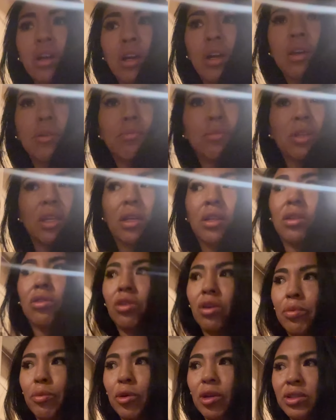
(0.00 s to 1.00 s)
Ay, miren,
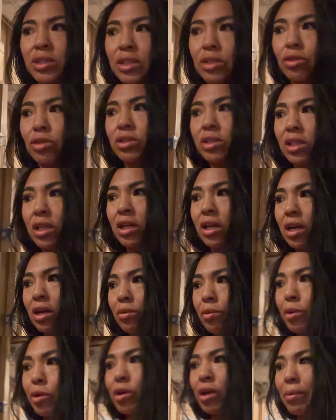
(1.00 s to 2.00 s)
tengo que poner estas cosas acá.
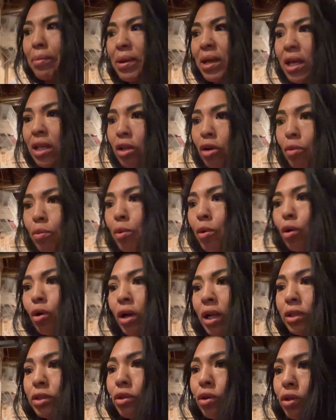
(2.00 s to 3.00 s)
Bueno, ya mañana lo pongo
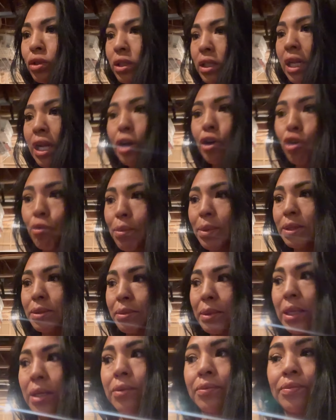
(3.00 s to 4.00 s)
las cosas, las ropas, miren.